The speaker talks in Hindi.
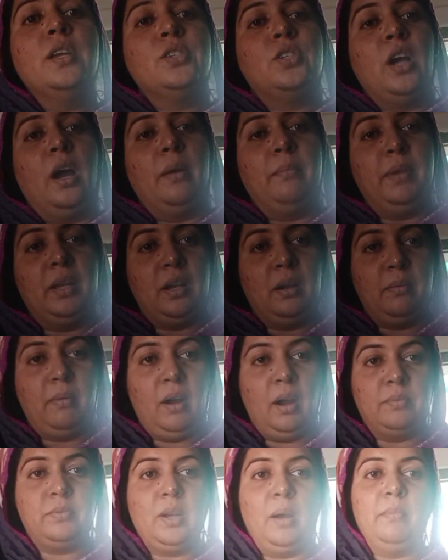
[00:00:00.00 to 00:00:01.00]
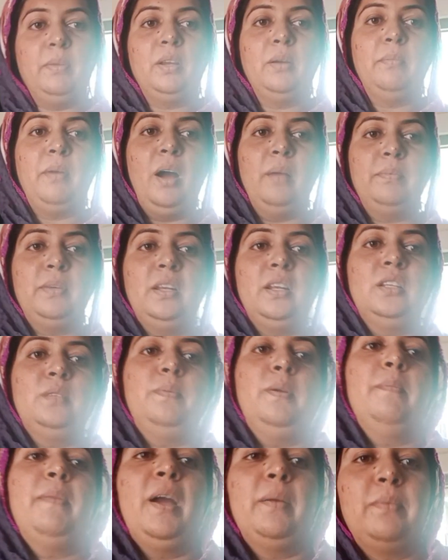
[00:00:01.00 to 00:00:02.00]
शामी कबाब शामी कबाब की
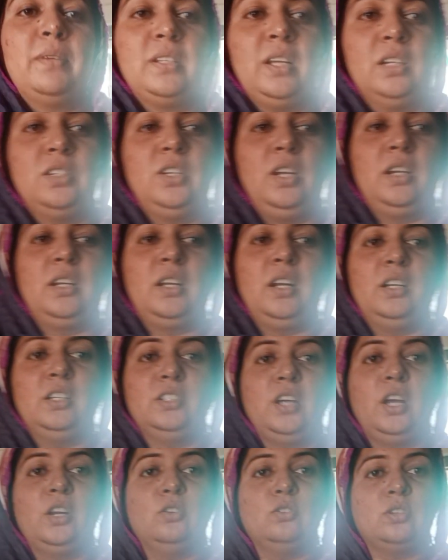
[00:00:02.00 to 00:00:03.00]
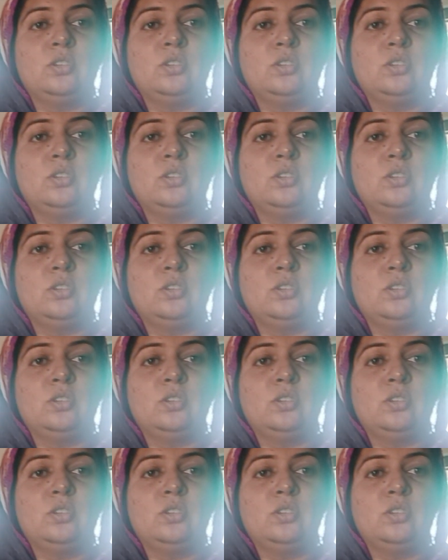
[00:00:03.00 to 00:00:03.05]
रेसिपी मैं आपके साथ शेयर करने जा रही हूँ